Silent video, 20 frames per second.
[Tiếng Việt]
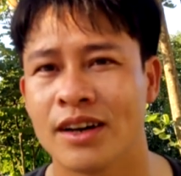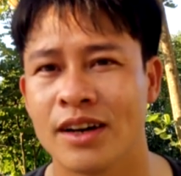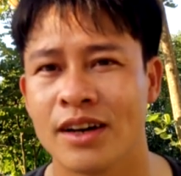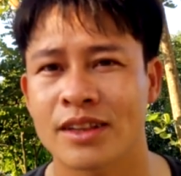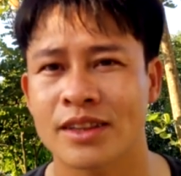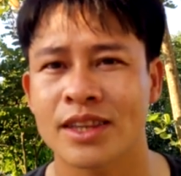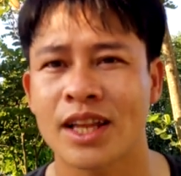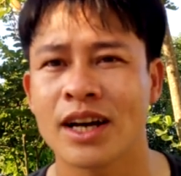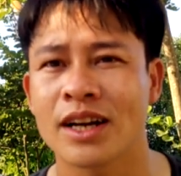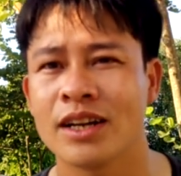
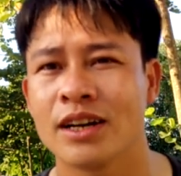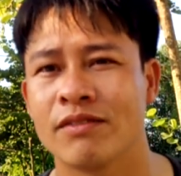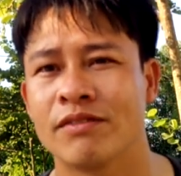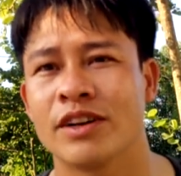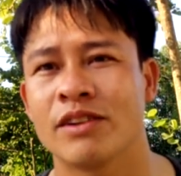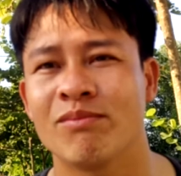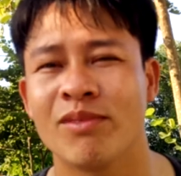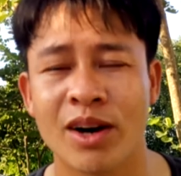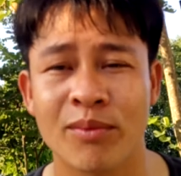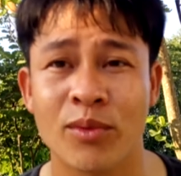uh, tăng được
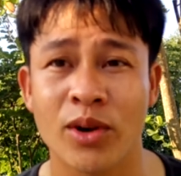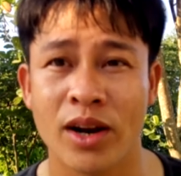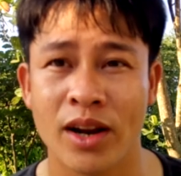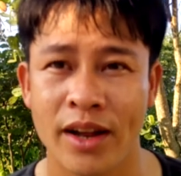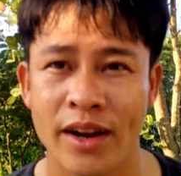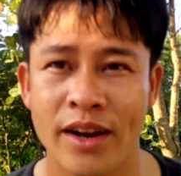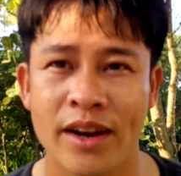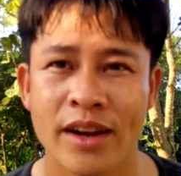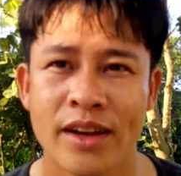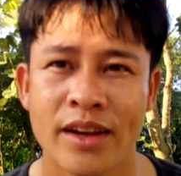vượt bậc một
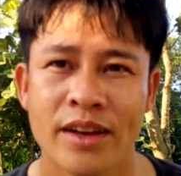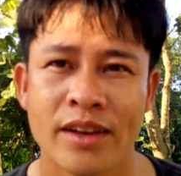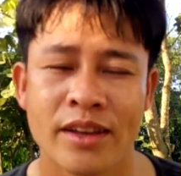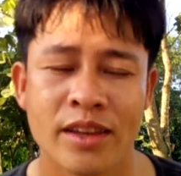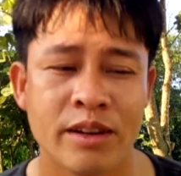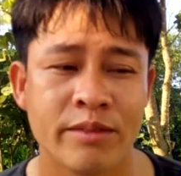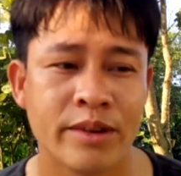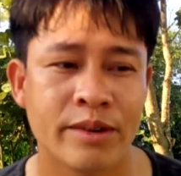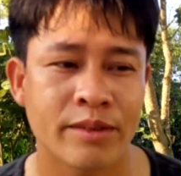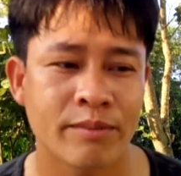lần.
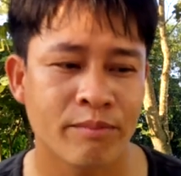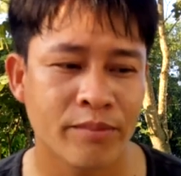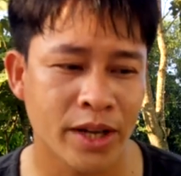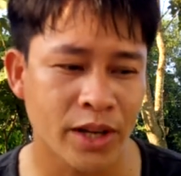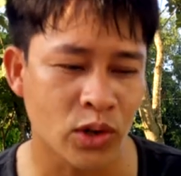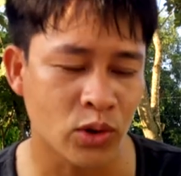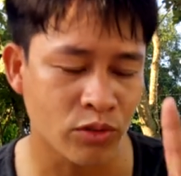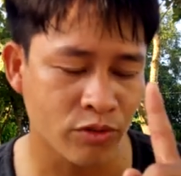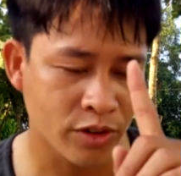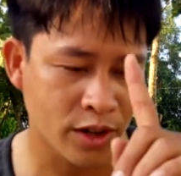Nhưng mà
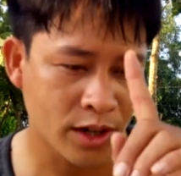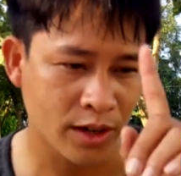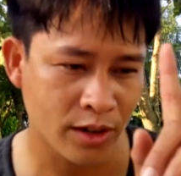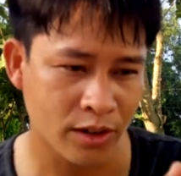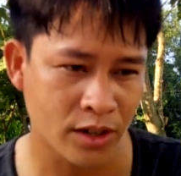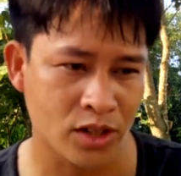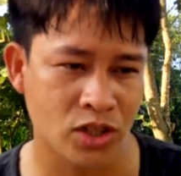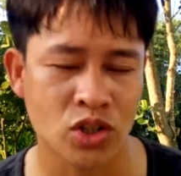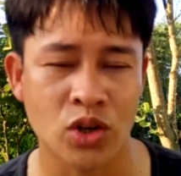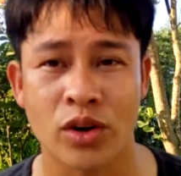mình cũng phải
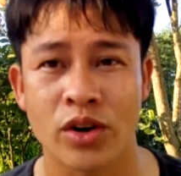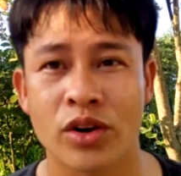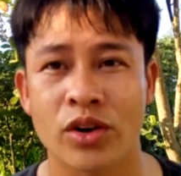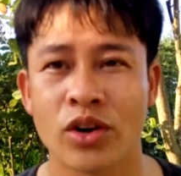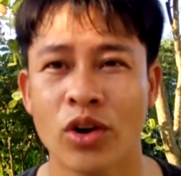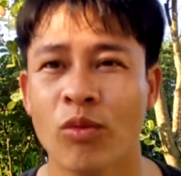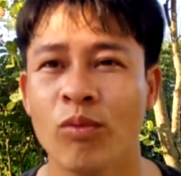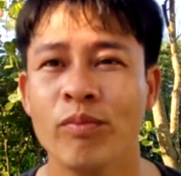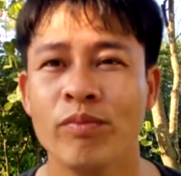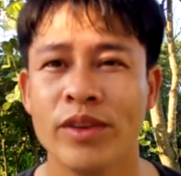lựa chọn
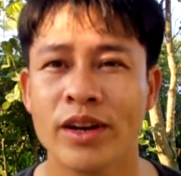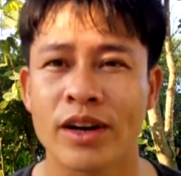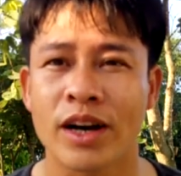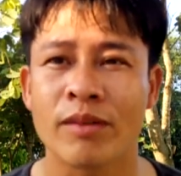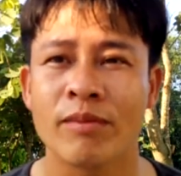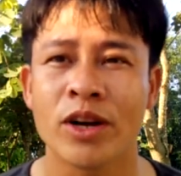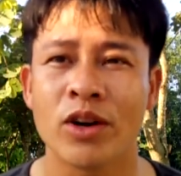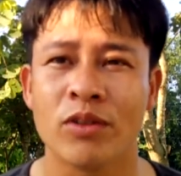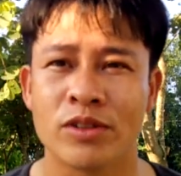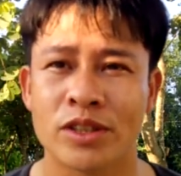đúng những
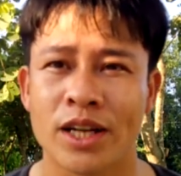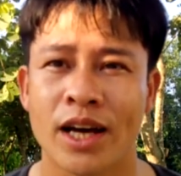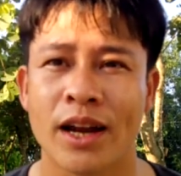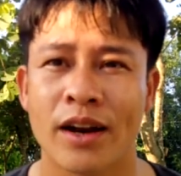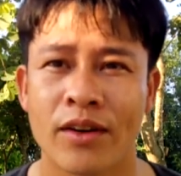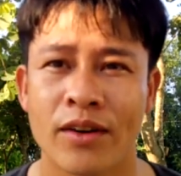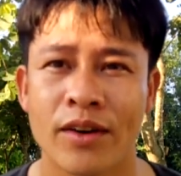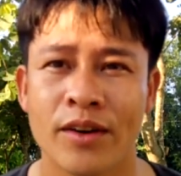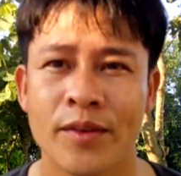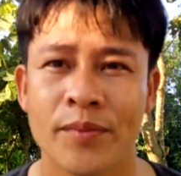cái bất động sản
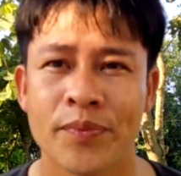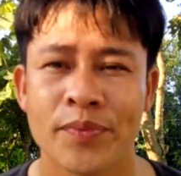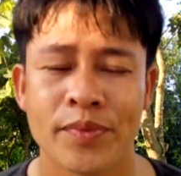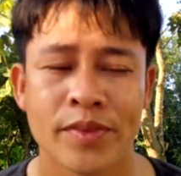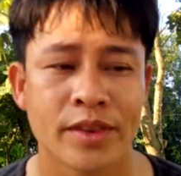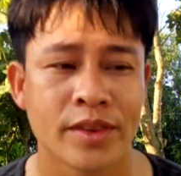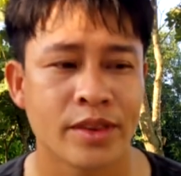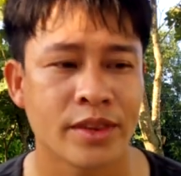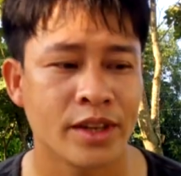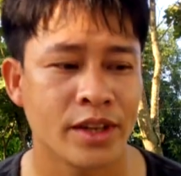đó.
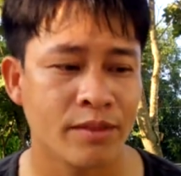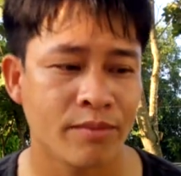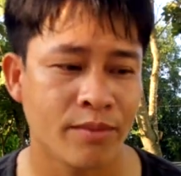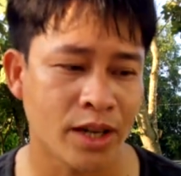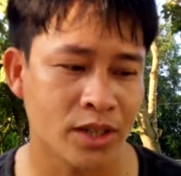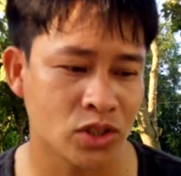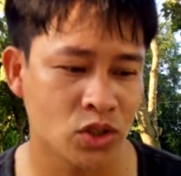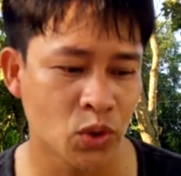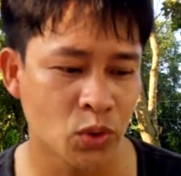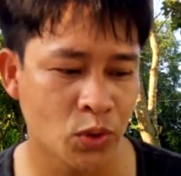Thì
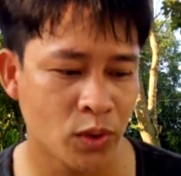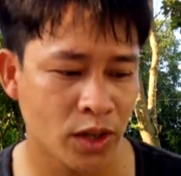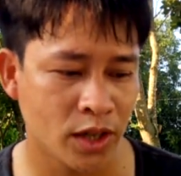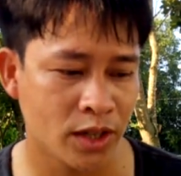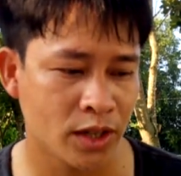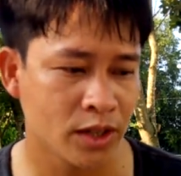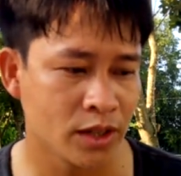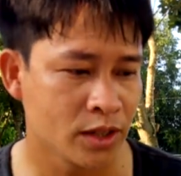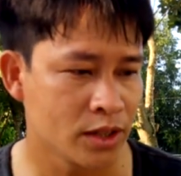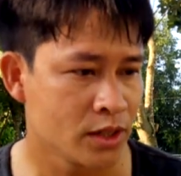mặc dù là